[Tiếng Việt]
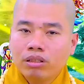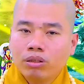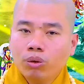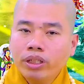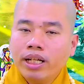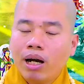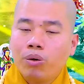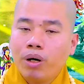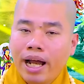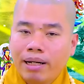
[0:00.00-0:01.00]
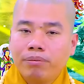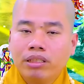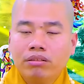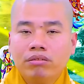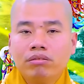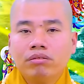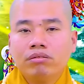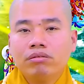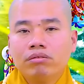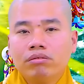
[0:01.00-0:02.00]
cúi đầu hạ mình
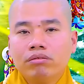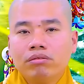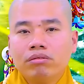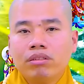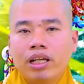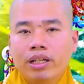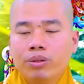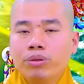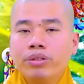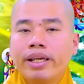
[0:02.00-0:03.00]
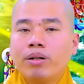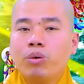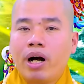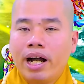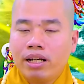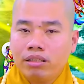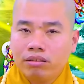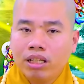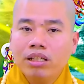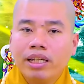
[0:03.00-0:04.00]
hiểu nhân quả
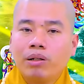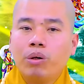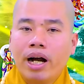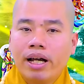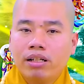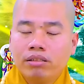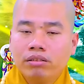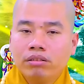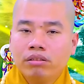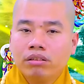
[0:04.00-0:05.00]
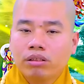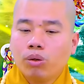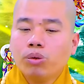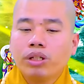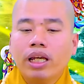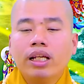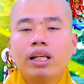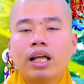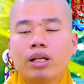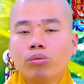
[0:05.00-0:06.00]
tin nhân quả tu vậy
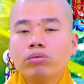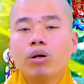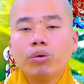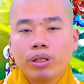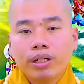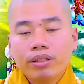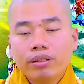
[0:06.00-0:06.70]
là đúng tu rồi đó